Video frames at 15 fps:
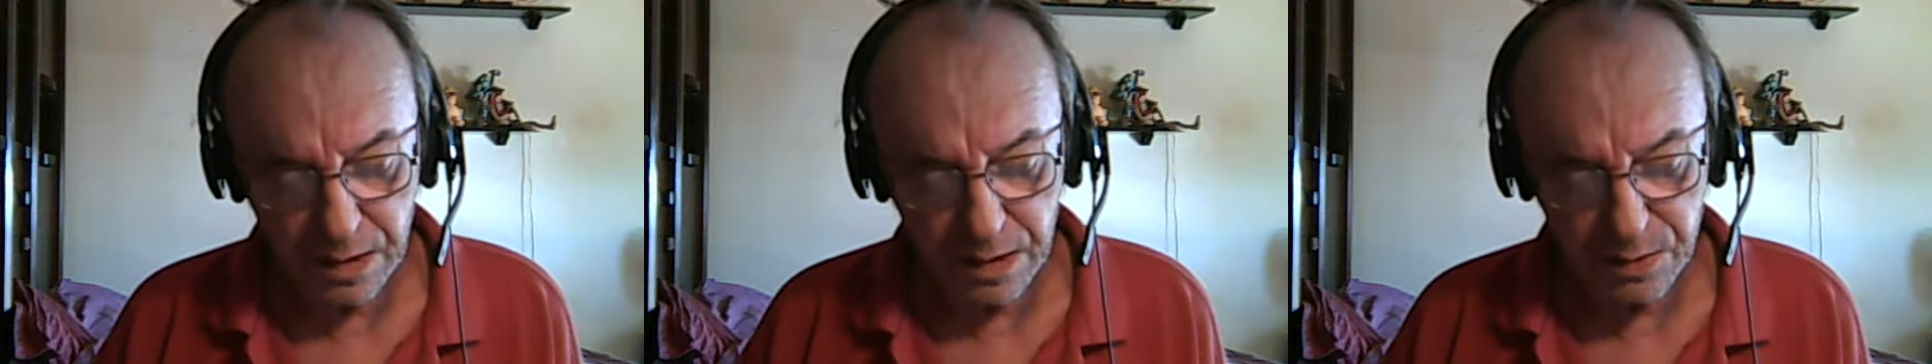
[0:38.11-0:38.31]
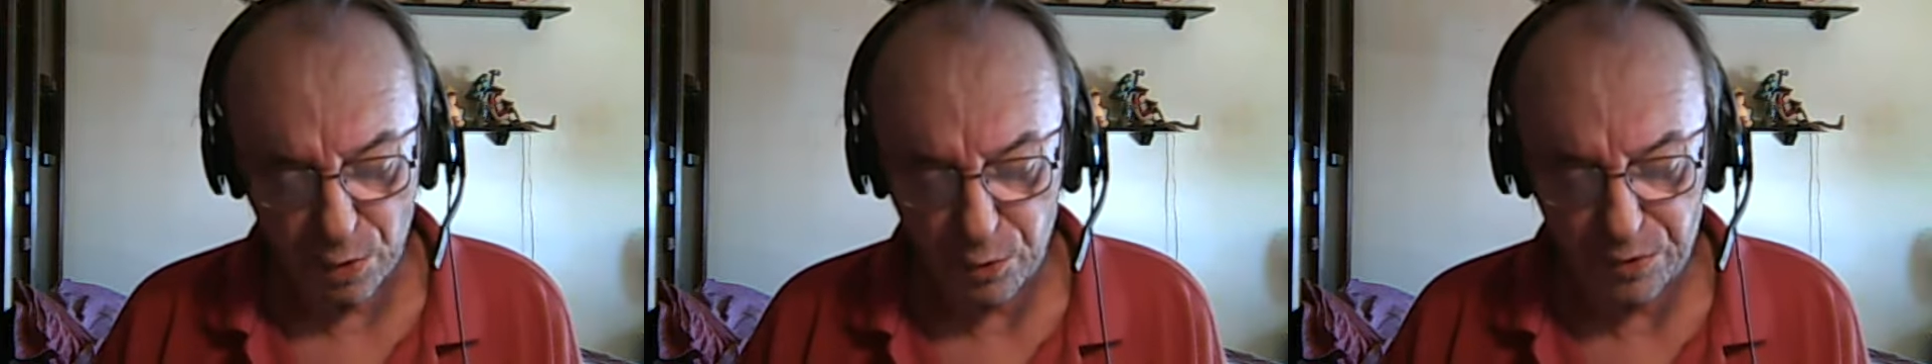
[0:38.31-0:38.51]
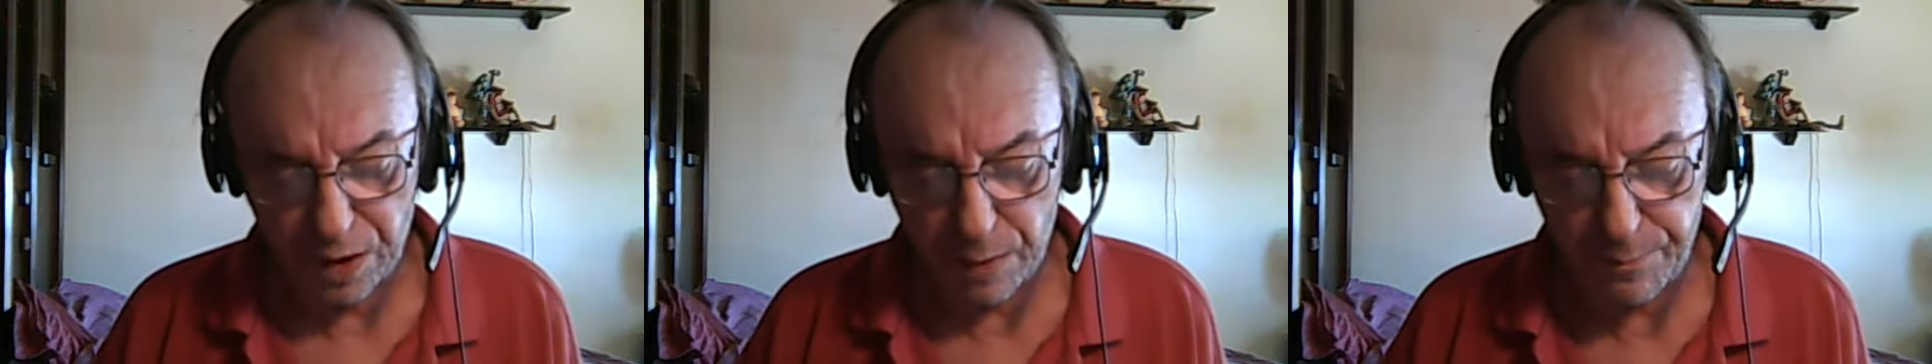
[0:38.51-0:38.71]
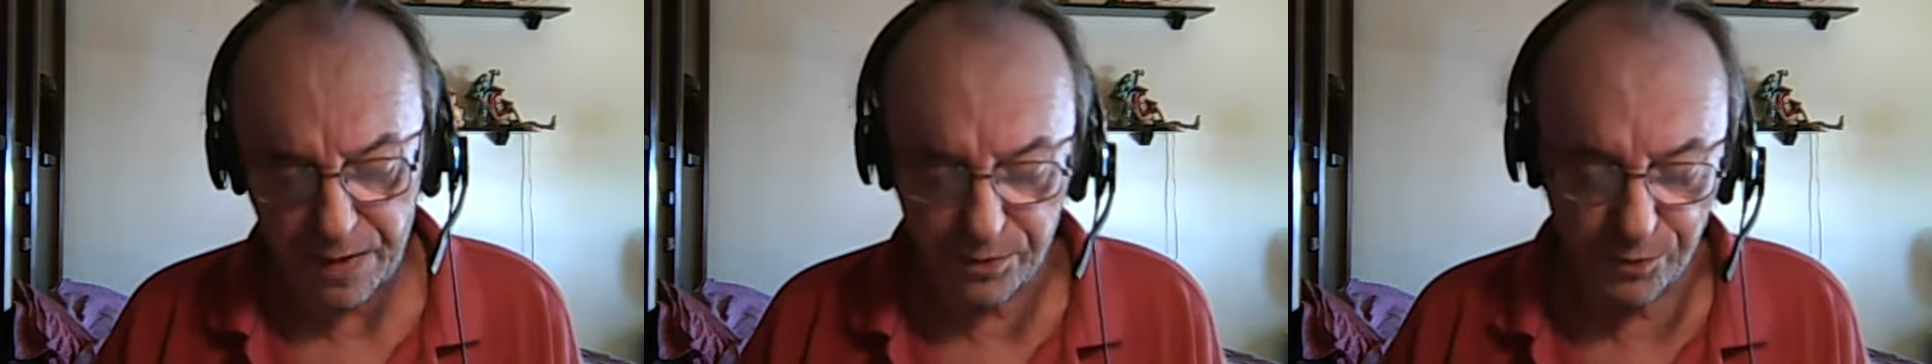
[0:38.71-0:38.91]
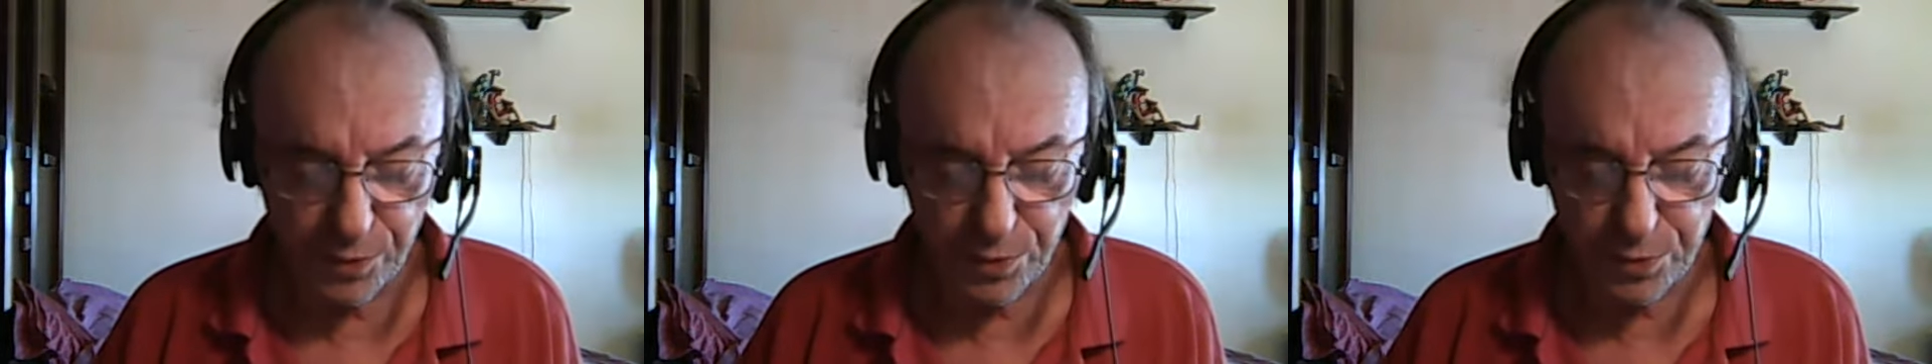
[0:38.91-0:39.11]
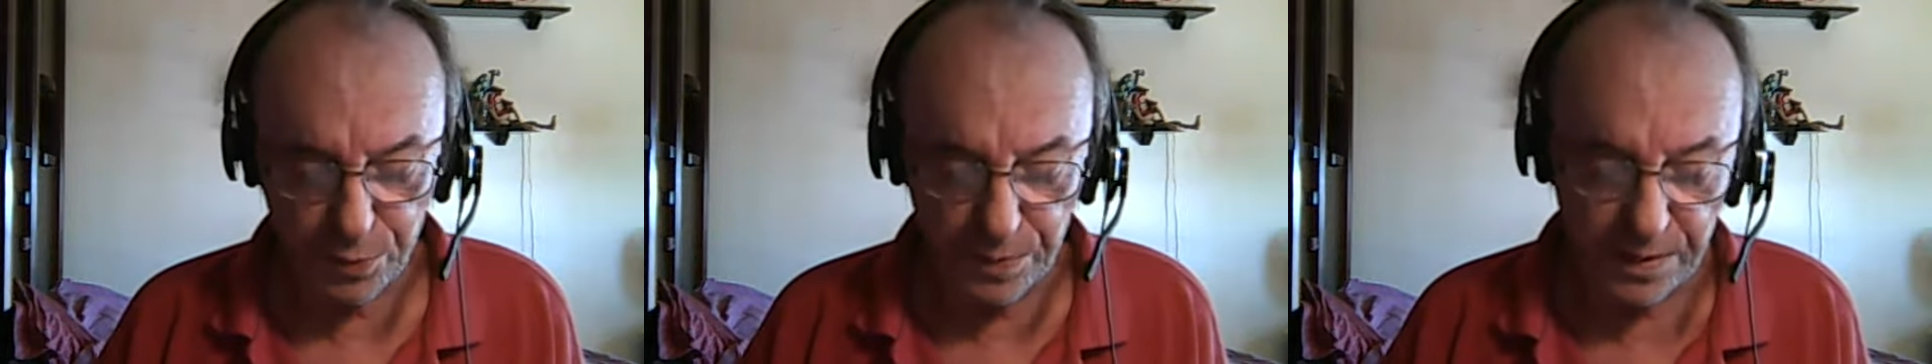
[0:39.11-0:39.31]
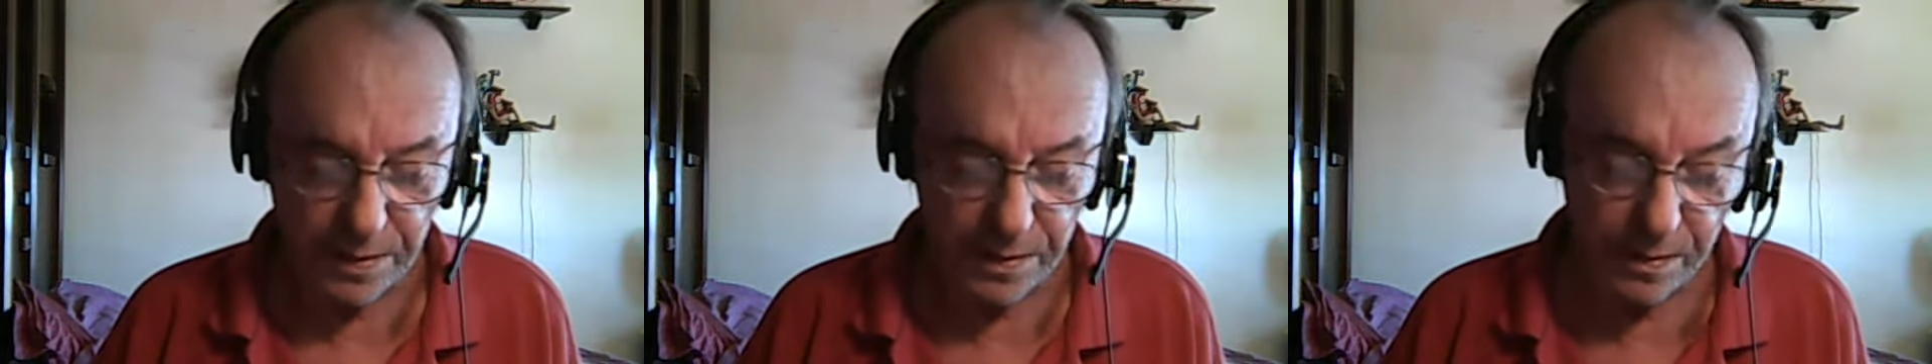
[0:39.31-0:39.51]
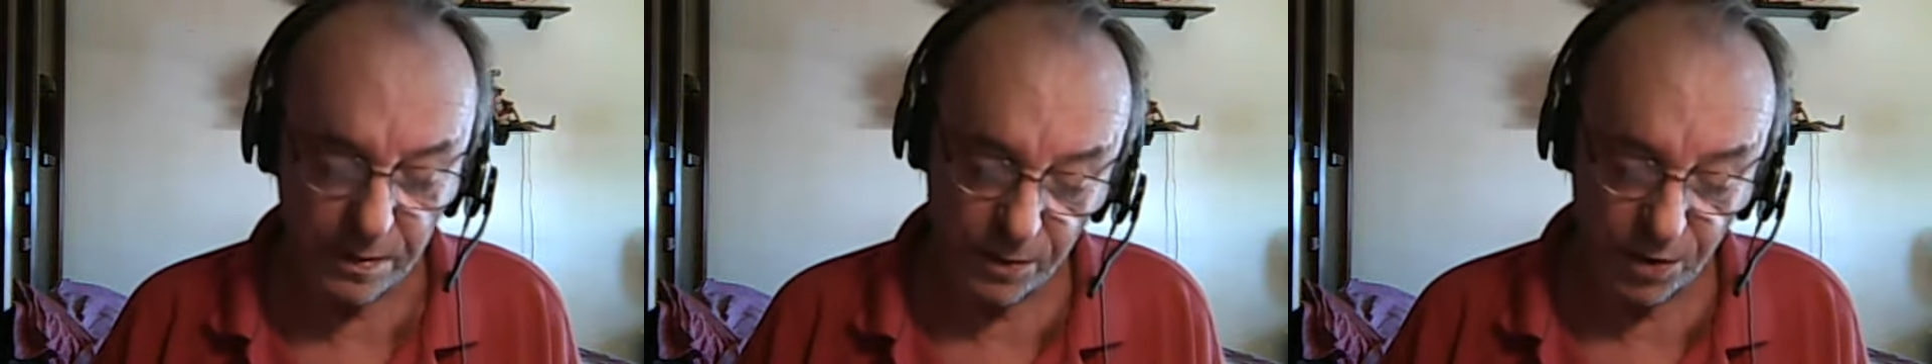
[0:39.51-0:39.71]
seul au Québec je suis,